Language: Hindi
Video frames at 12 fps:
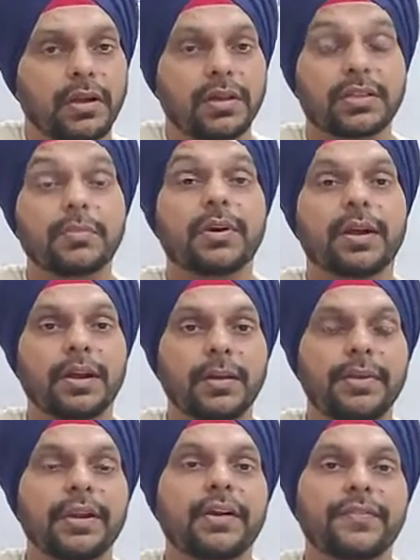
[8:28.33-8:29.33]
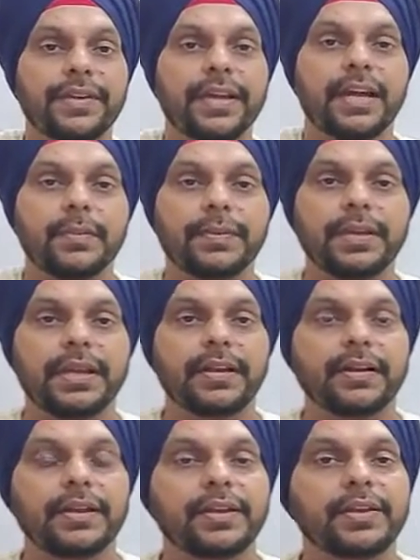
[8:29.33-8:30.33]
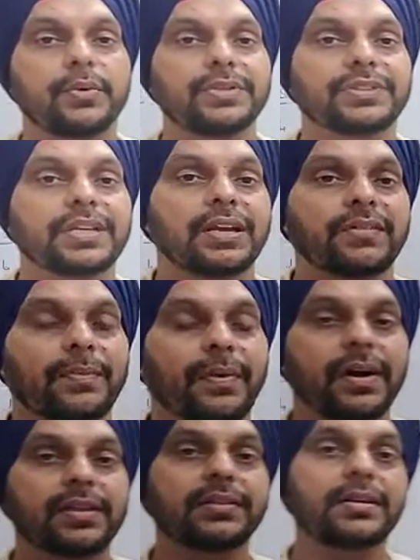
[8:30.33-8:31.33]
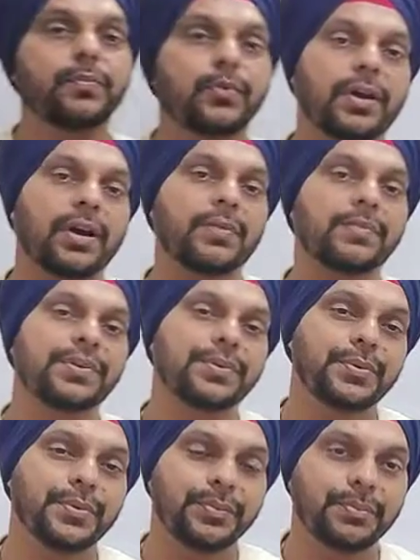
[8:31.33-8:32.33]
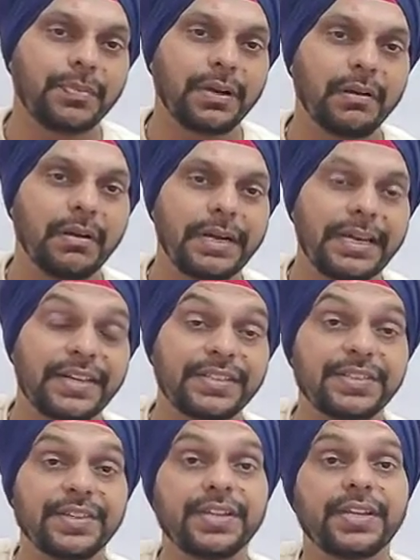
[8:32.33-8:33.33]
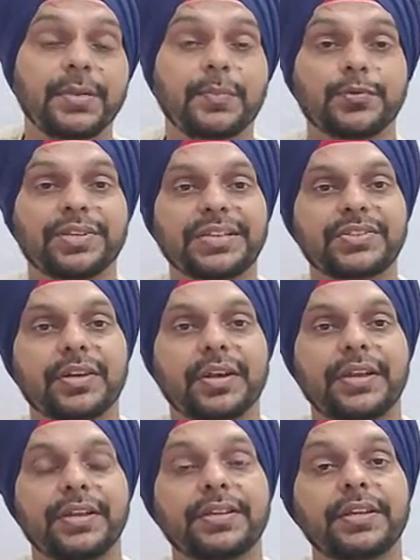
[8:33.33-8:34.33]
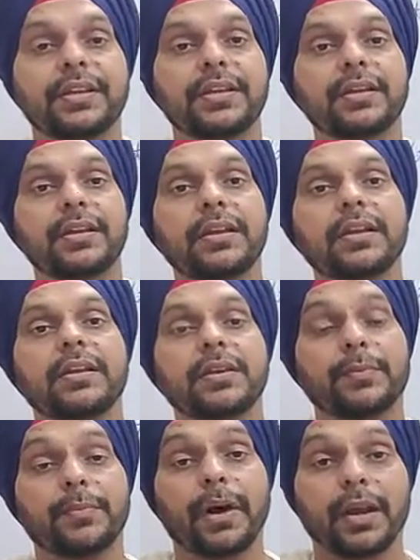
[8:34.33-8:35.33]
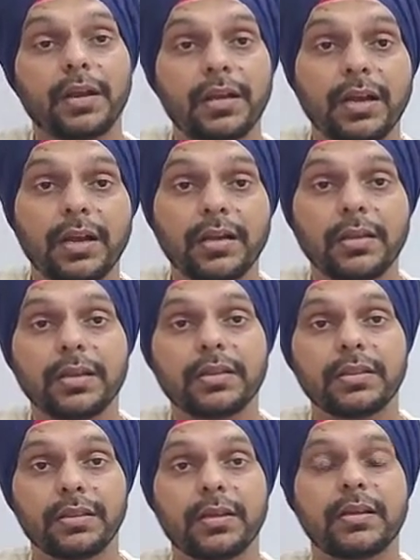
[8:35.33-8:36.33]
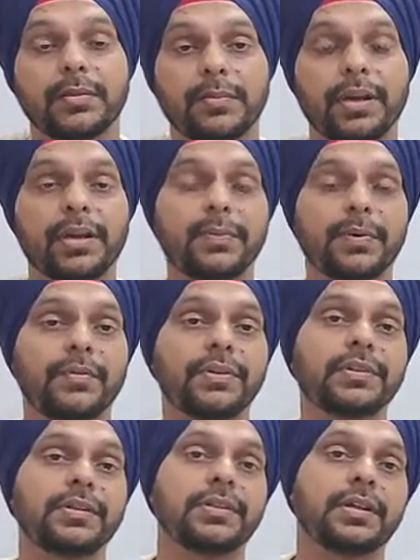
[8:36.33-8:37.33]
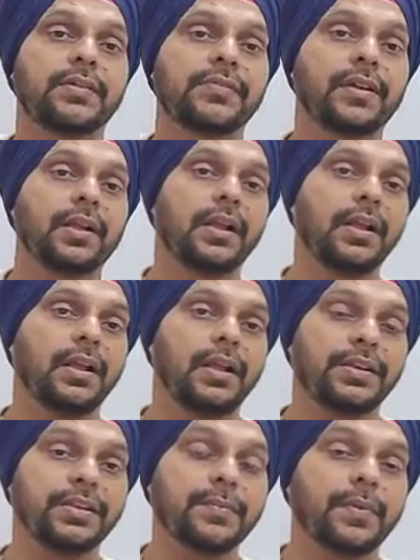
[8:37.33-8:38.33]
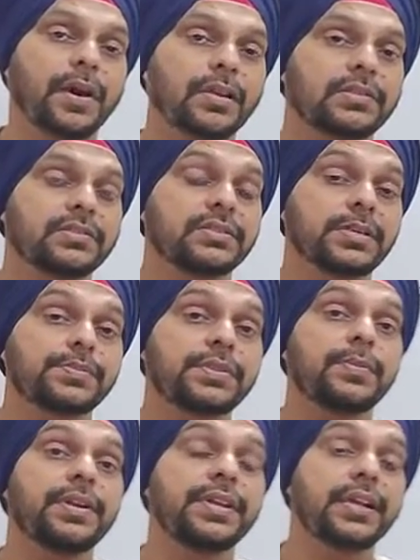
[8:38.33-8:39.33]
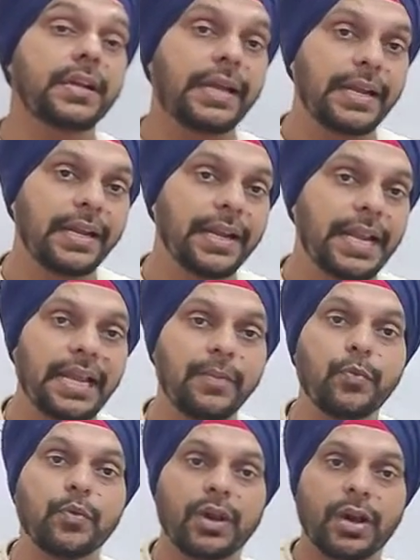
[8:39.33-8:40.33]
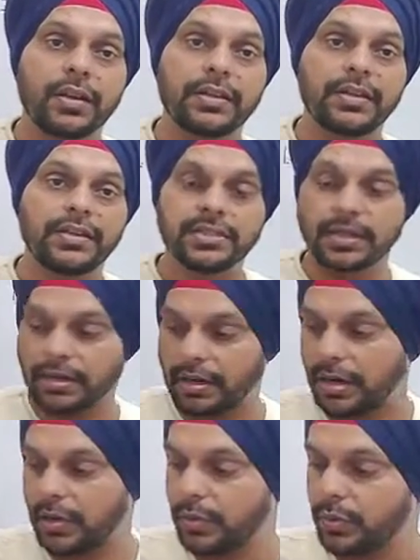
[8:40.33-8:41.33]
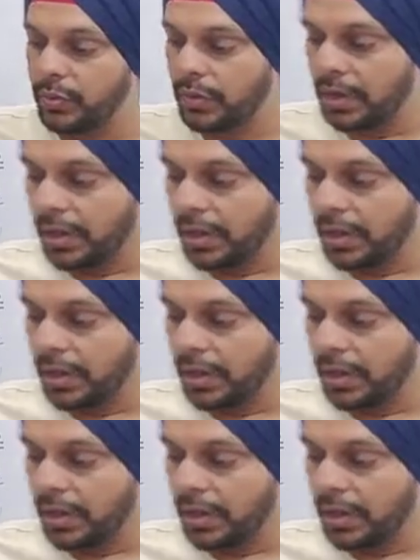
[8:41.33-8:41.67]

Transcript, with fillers: ख़त्म करने में काफ़ी हेल्प की है इंडिया की और इसके अलावा भारत ने भूटान में जो इलेक्ट्रिसिटी के प्रोजेक्ट चलाए हैं ये कि एक हिमालय के अंदर हिमालय पर्वत की तरफ ये भारत की सबसे बड़ी एक एड है भूटान की सरकार को